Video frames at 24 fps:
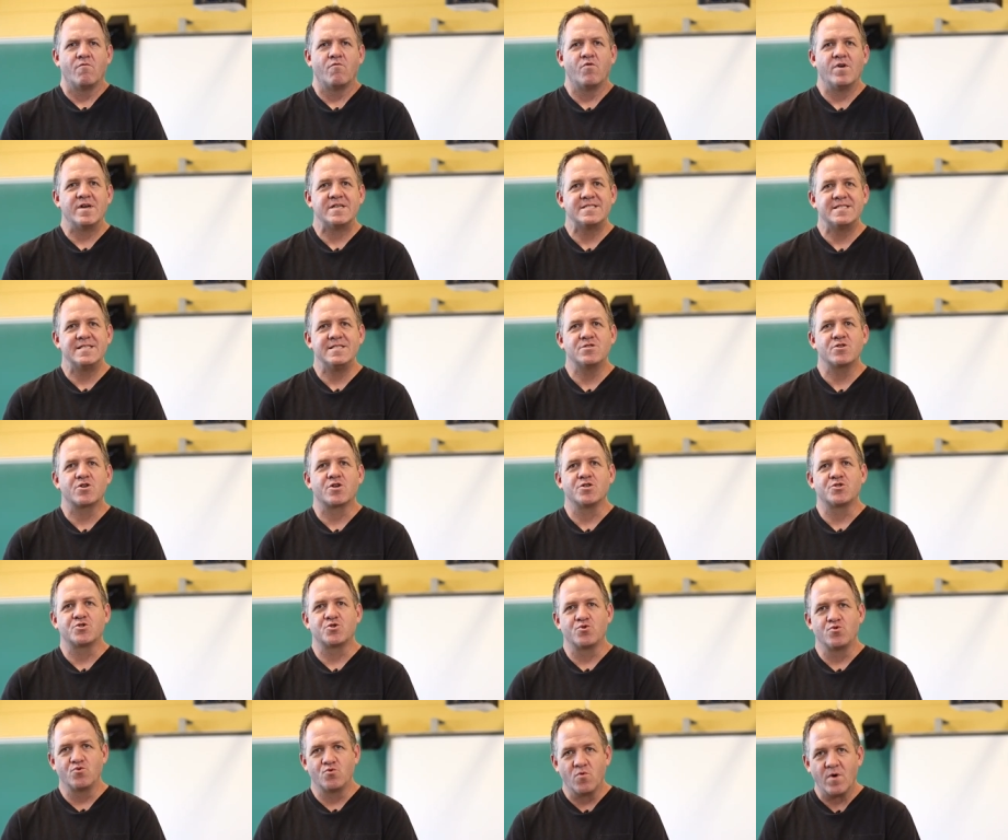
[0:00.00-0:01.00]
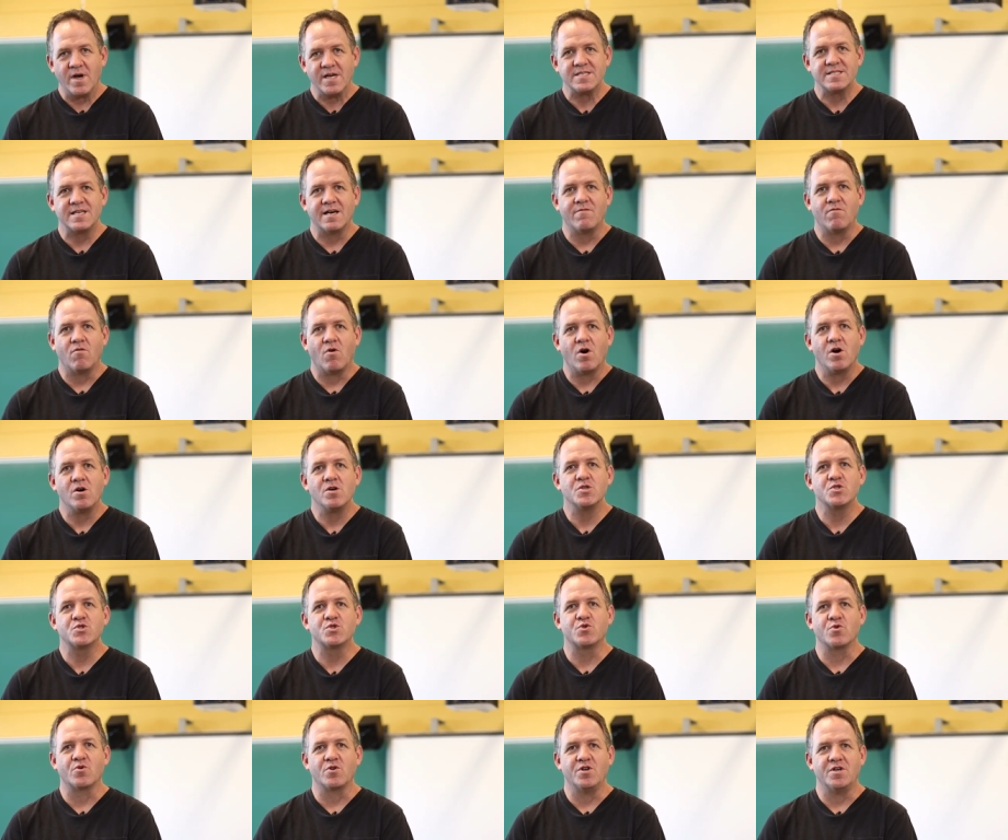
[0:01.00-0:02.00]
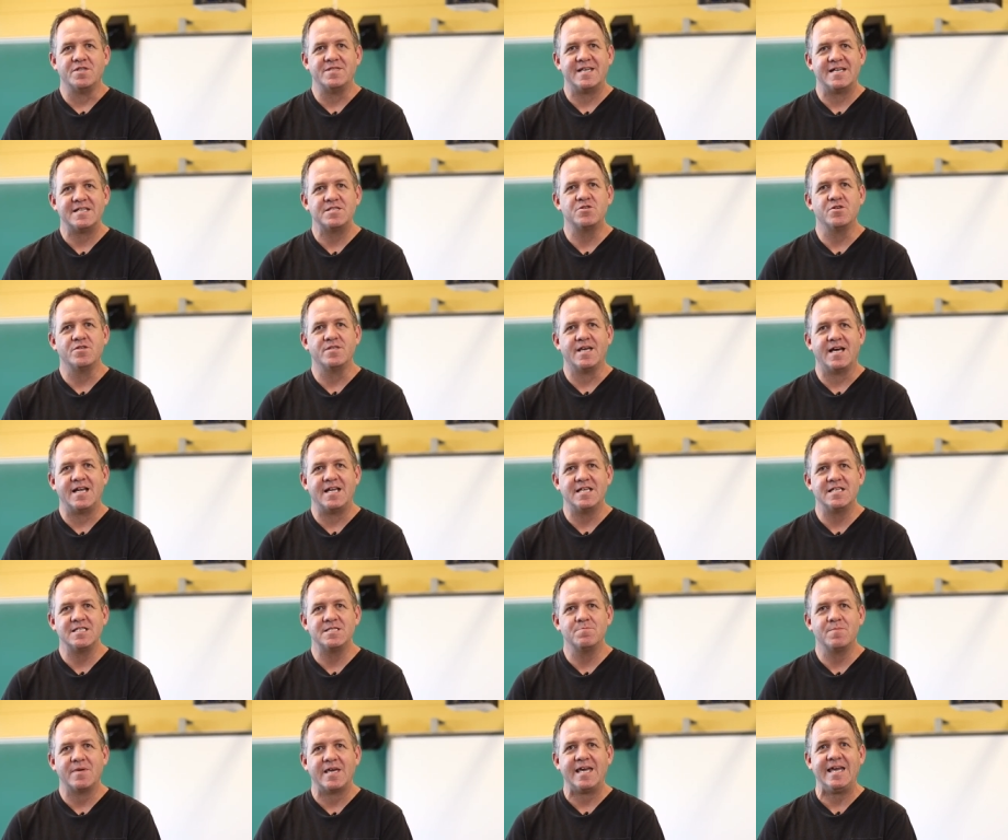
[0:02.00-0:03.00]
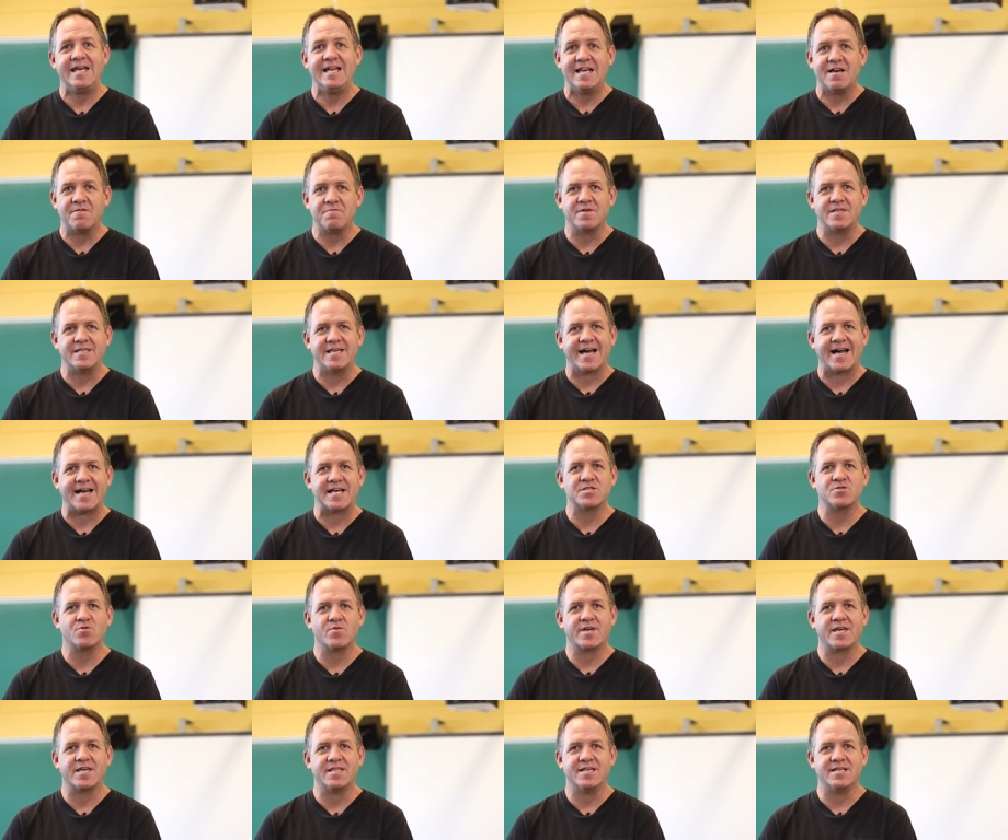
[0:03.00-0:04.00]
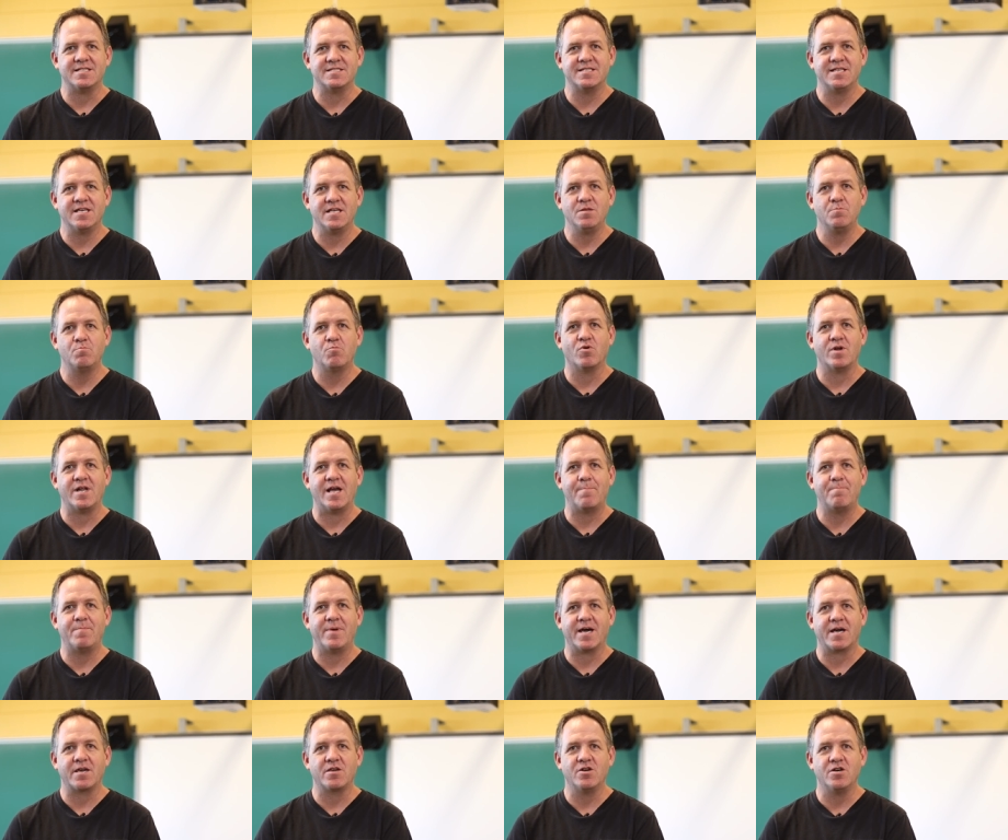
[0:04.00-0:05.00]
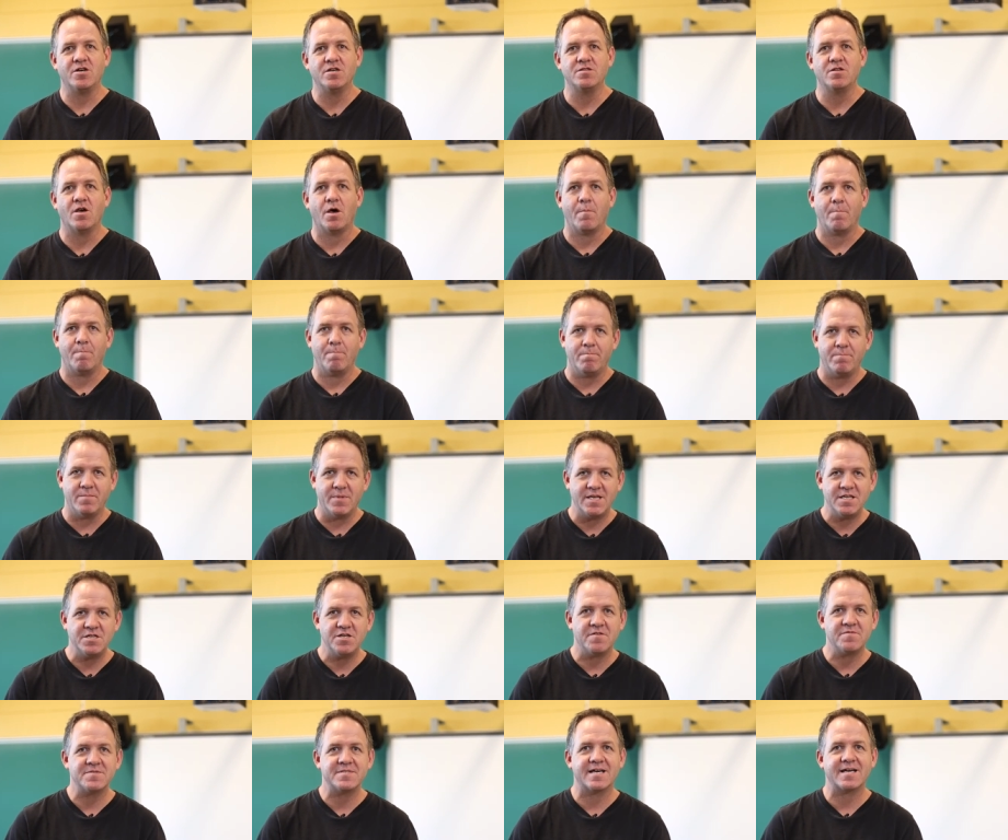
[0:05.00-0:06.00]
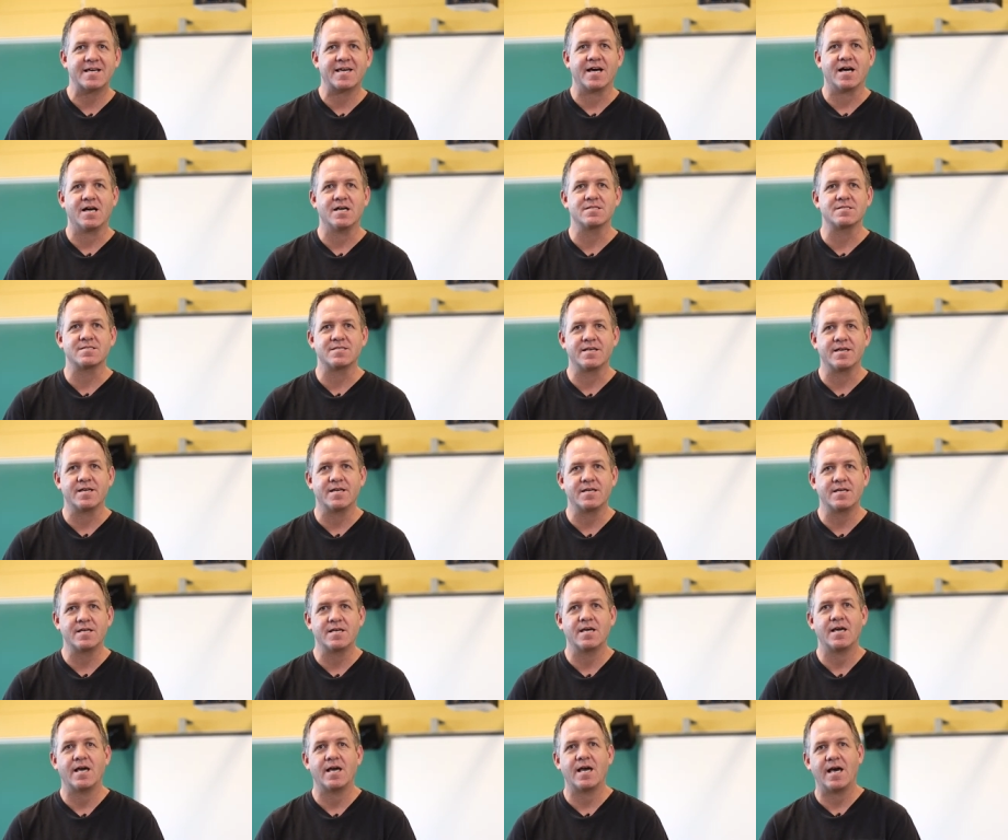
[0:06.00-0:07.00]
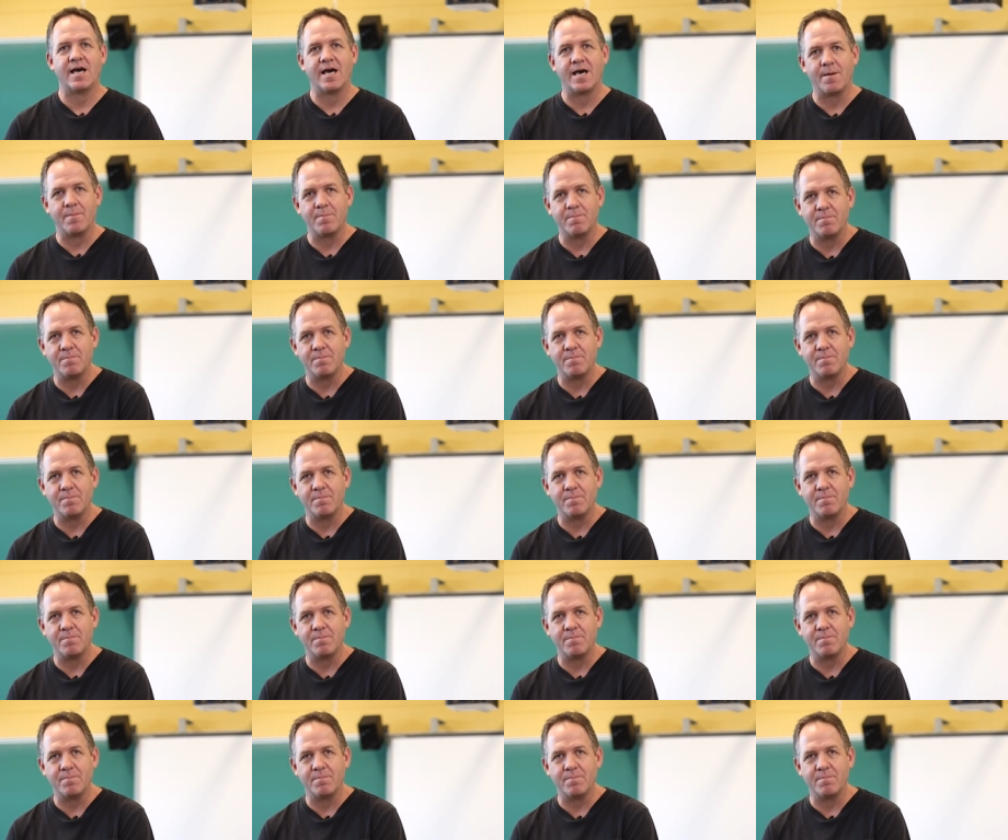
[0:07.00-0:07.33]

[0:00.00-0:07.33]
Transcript: Voici ce que tu dois savoir sur le nationalisme et la Fédération canadienne pour la période 1945 à